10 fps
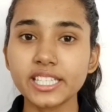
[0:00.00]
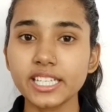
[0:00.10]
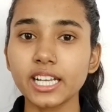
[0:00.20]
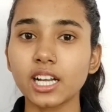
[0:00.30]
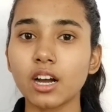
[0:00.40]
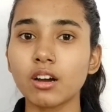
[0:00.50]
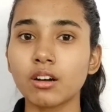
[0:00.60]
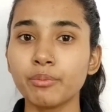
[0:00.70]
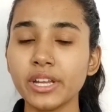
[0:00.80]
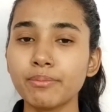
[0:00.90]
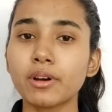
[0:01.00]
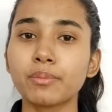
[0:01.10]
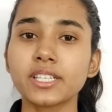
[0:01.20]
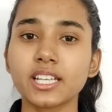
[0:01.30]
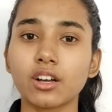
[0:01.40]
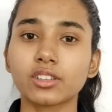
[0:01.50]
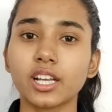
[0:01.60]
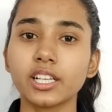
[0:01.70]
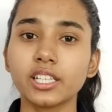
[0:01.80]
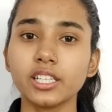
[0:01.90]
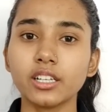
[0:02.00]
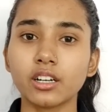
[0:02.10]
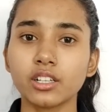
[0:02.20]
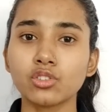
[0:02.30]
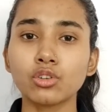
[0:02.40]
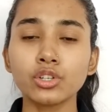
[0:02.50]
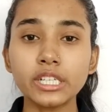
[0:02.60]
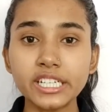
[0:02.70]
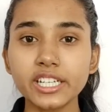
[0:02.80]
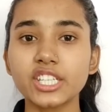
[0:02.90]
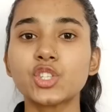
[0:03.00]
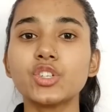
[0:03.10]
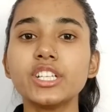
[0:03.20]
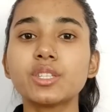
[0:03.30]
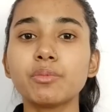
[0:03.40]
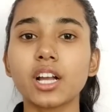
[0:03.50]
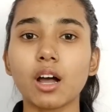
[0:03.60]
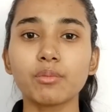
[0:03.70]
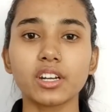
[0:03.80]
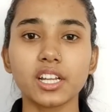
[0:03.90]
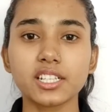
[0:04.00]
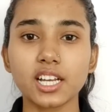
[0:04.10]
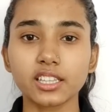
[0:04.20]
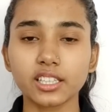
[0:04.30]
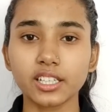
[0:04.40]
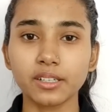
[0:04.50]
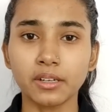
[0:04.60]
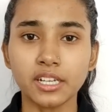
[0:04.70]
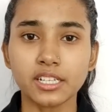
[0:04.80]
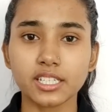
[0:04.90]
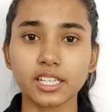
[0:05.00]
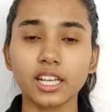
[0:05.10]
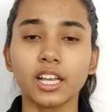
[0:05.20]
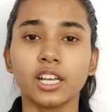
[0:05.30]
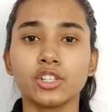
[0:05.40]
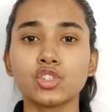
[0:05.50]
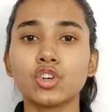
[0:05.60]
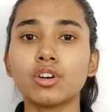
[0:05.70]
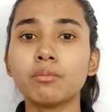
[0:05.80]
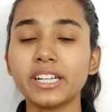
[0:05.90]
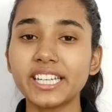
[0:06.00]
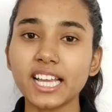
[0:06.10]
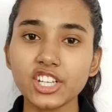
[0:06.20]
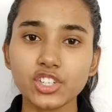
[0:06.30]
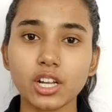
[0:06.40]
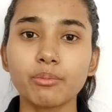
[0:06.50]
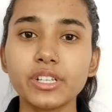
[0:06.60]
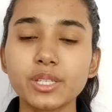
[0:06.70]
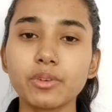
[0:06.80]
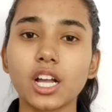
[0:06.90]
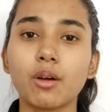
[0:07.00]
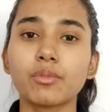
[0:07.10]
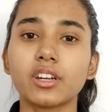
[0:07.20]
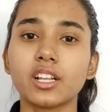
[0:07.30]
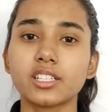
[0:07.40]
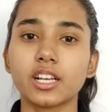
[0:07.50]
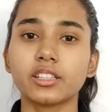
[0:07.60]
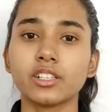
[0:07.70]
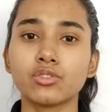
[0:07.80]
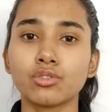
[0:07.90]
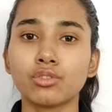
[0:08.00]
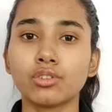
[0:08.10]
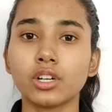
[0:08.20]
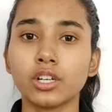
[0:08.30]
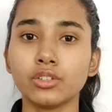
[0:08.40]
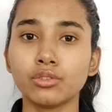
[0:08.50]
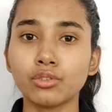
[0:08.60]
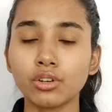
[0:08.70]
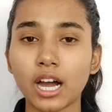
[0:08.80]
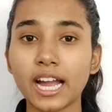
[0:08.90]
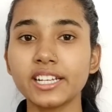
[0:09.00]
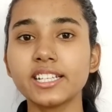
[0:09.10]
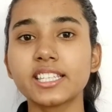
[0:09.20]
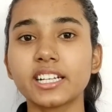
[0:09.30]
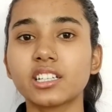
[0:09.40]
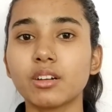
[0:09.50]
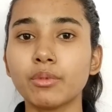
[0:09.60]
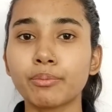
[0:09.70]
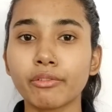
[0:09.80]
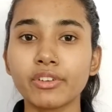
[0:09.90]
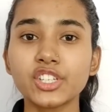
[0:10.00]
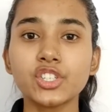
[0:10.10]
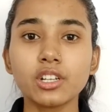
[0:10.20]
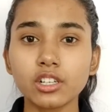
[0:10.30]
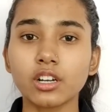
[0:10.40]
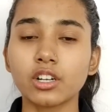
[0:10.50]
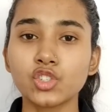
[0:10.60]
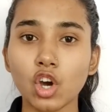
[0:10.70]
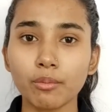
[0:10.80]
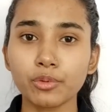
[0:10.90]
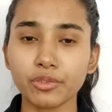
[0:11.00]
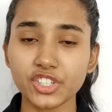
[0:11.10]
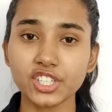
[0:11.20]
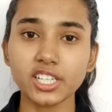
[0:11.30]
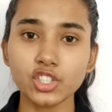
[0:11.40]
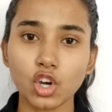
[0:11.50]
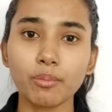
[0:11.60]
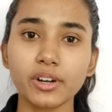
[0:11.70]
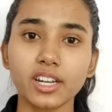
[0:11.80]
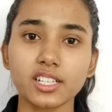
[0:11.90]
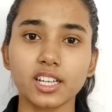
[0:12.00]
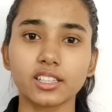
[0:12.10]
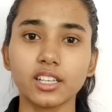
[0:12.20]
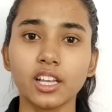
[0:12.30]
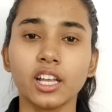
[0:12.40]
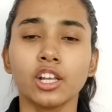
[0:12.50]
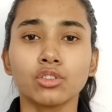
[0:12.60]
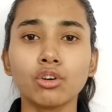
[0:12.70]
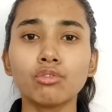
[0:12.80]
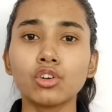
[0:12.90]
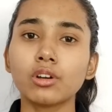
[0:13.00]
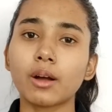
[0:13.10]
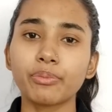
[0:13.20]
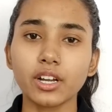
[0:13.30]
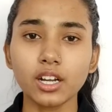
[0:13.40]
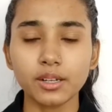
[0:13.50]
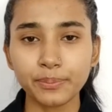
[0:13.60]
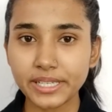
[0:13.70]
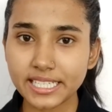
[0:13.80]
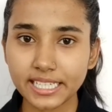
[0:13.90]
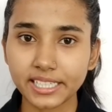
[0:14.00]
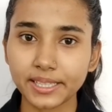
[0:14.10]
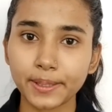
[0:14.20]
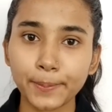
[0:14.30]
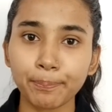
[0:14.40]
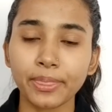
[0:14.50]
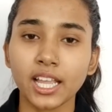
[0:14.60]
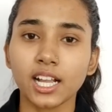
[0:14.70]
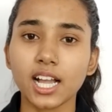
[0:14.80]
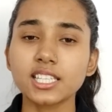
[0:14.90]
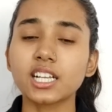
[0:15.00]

ए का मेन पर्पज़ क्या होता है कि जो लोग इंडस्ट्रीज़ में काम करना चाहते हैं ठीक है जो मल्टीनेशनल कंपनीज़ में काम करना चाहते हैं जो यू नो आईटी सेक्टर में प्रोफेशनल जॉब प्रोफेशनली जॉब करना चाहते हैं तो वो लोग अपना ए करते हैं गाइज